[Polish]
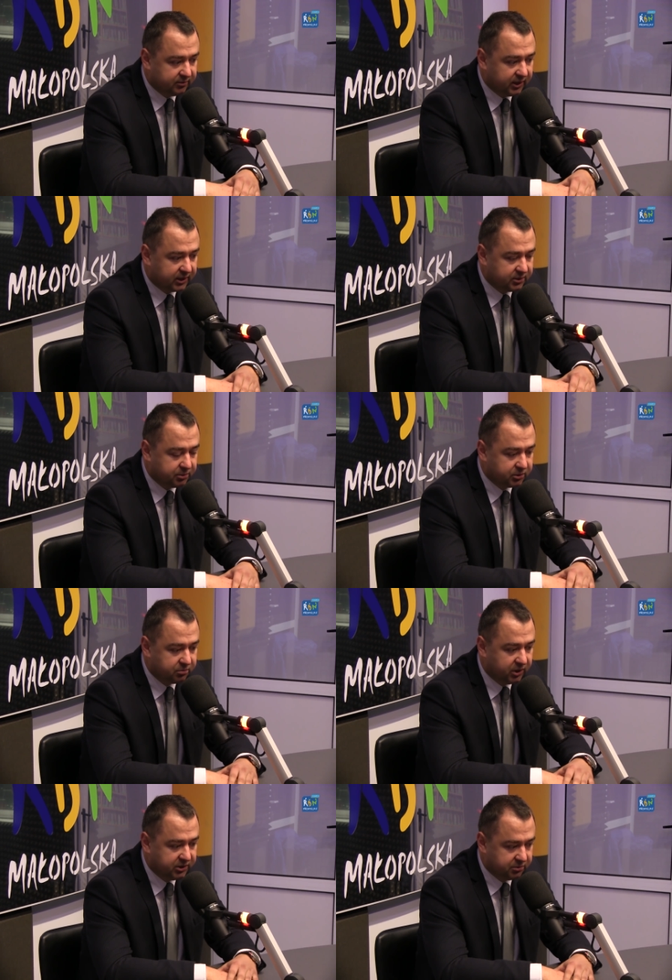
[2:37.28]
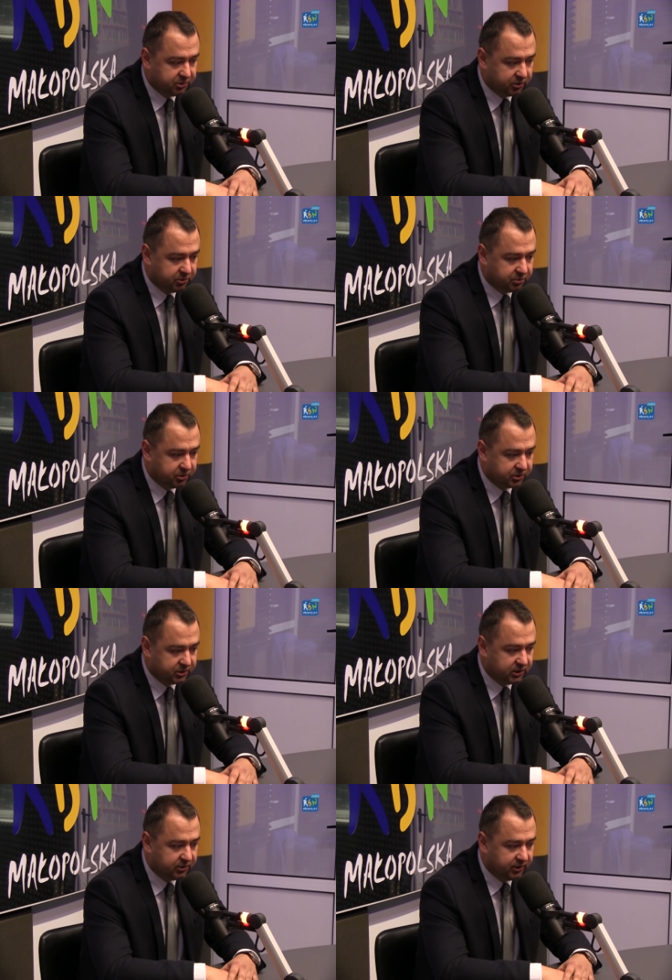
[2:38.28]
w jaki sposób będzie musiał być
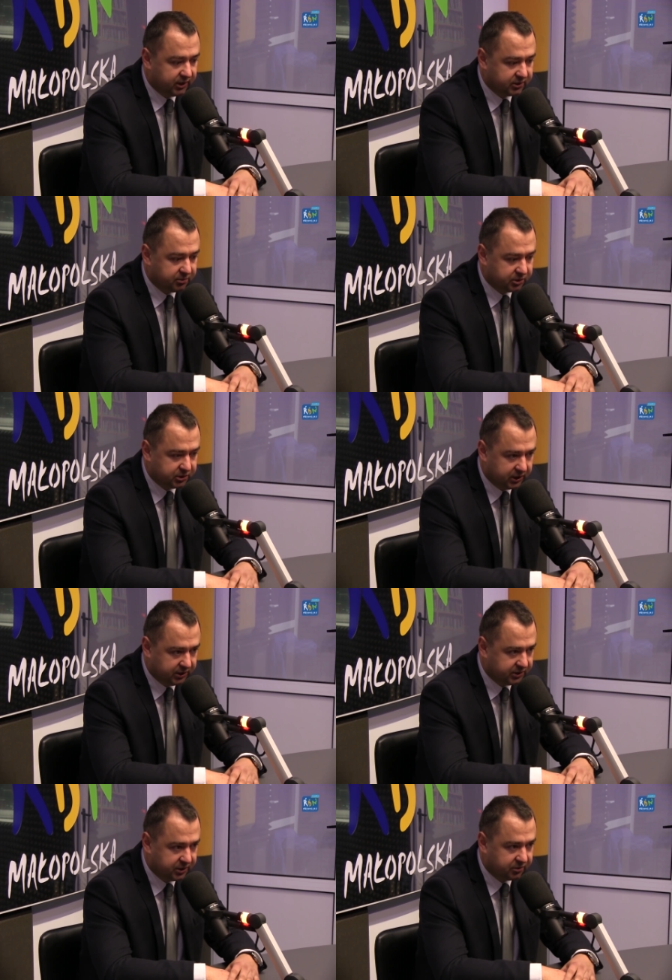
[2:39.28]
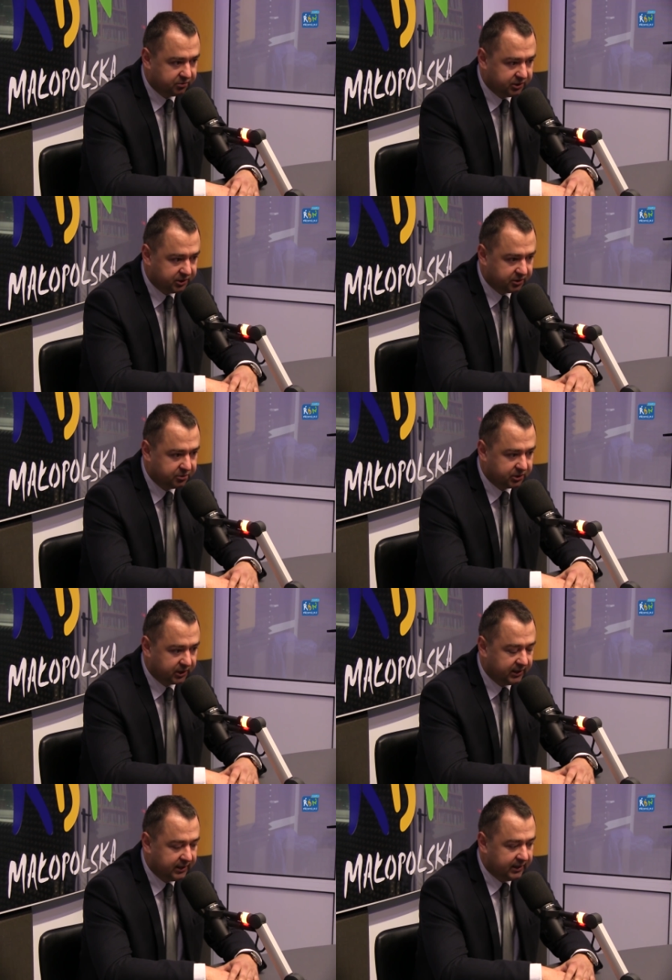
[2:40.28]
połączony z likwidacją oczyszczalni ścieków w Lisiej
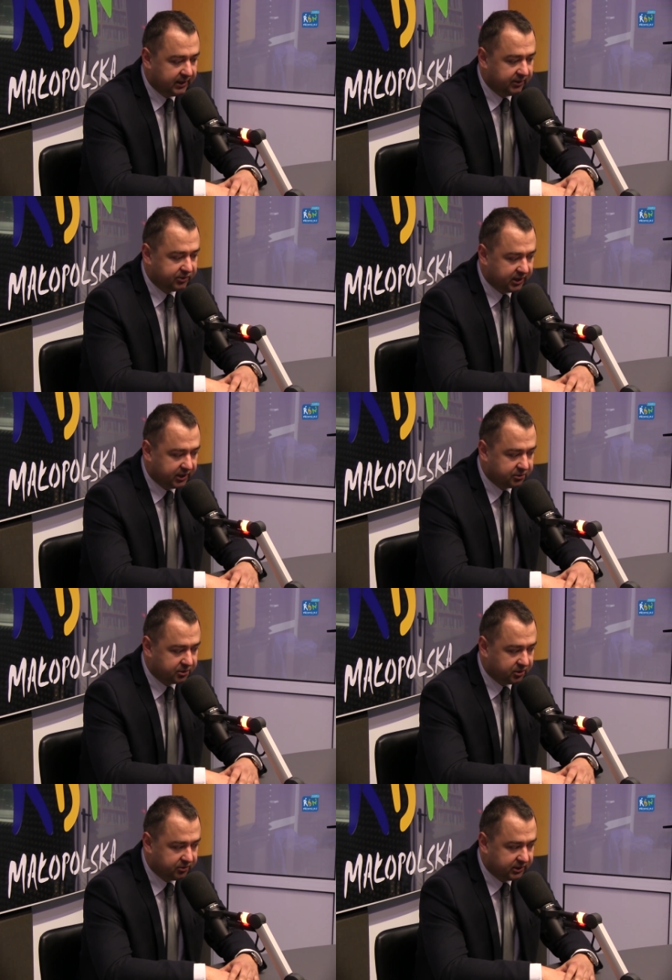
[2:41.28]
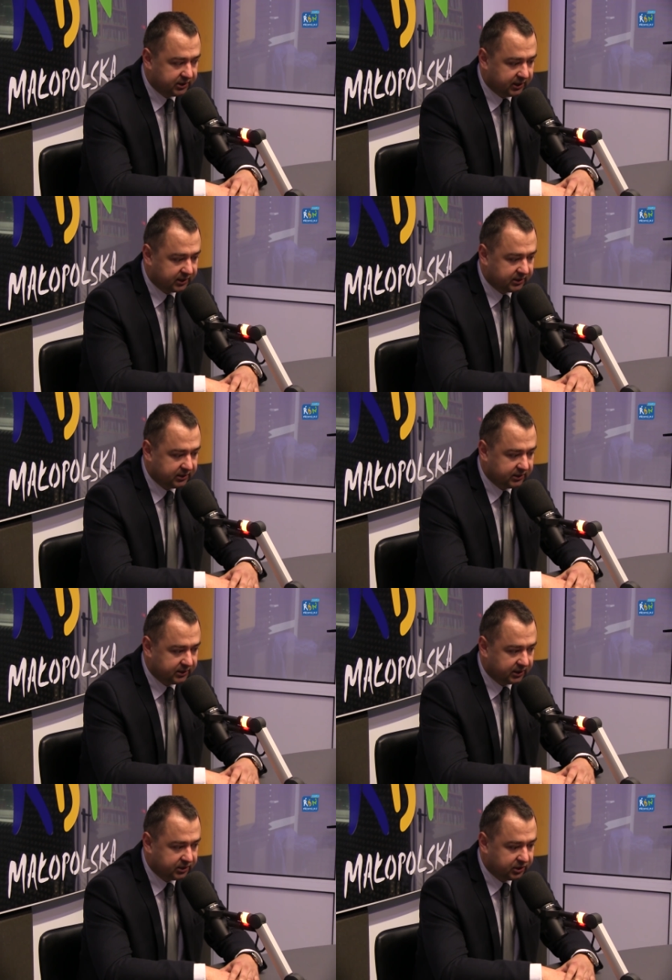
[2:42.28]
Górze i w Starych Żukowicach. Y,
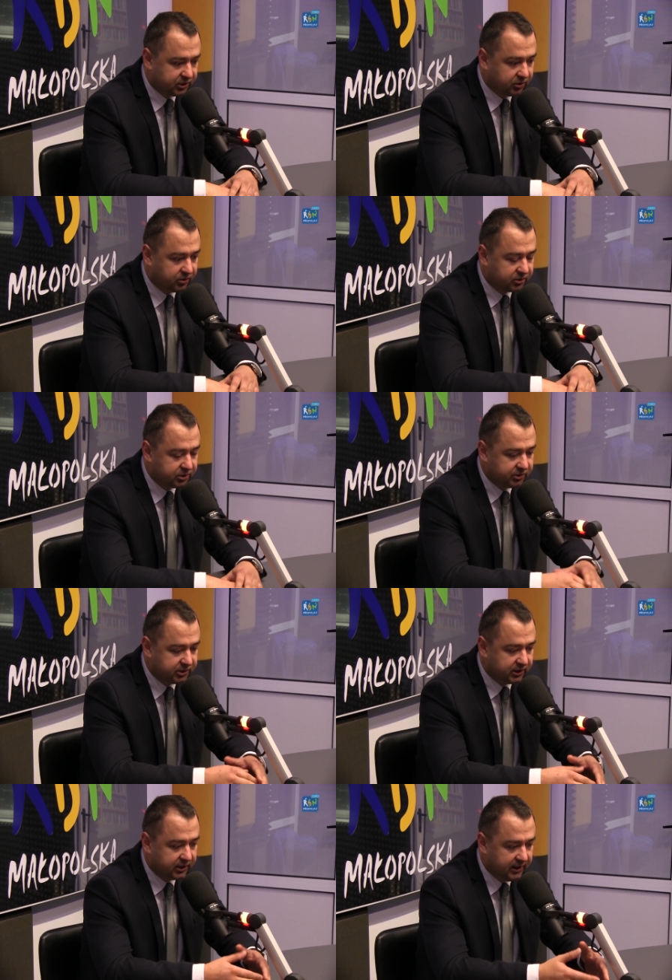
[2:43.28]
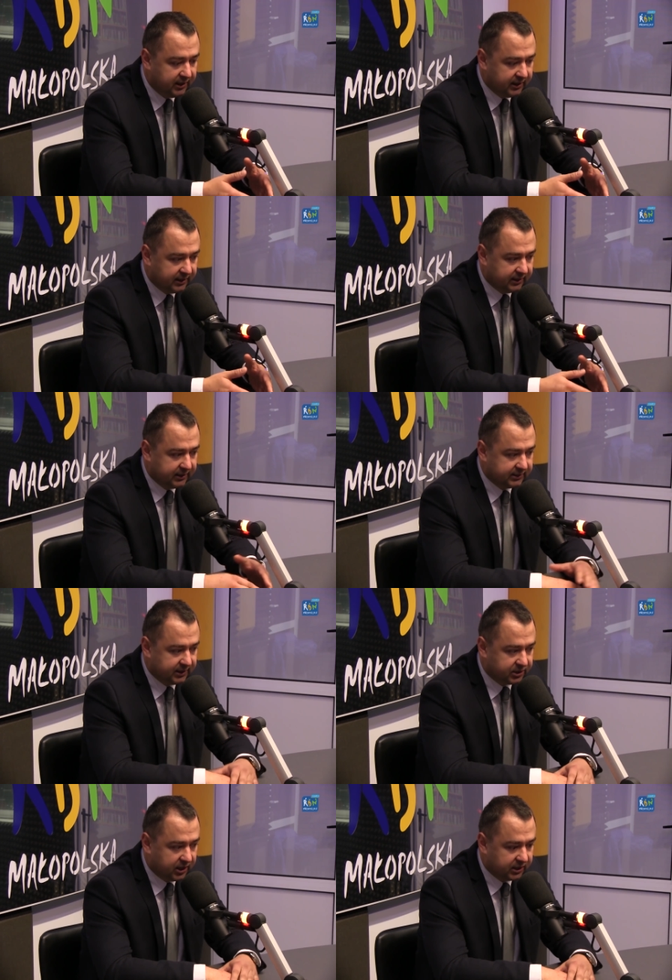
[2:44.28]
także to oczywiście e,
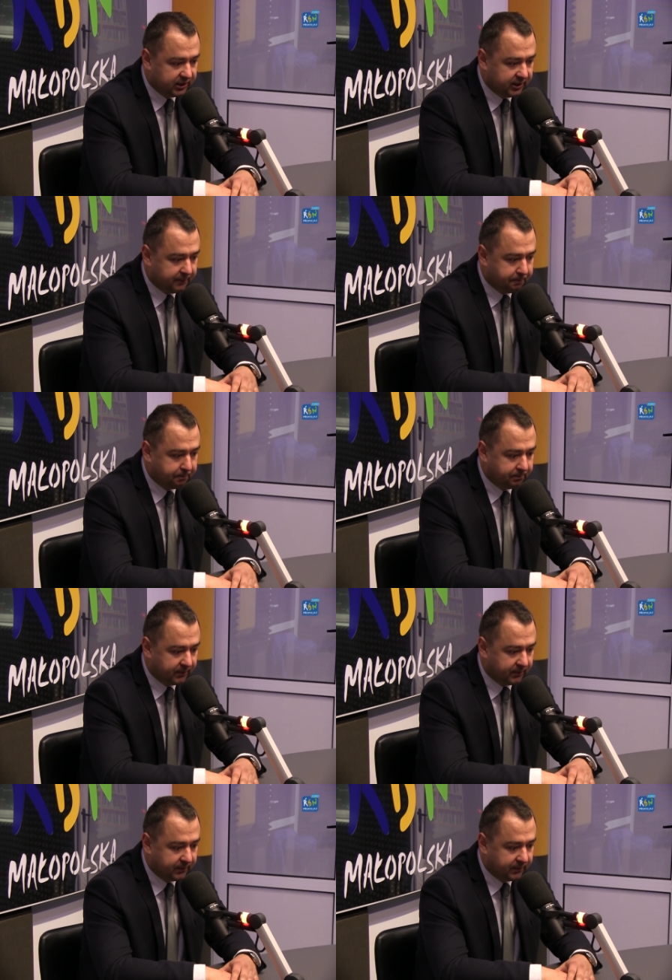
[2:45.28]
zaczarnie mm,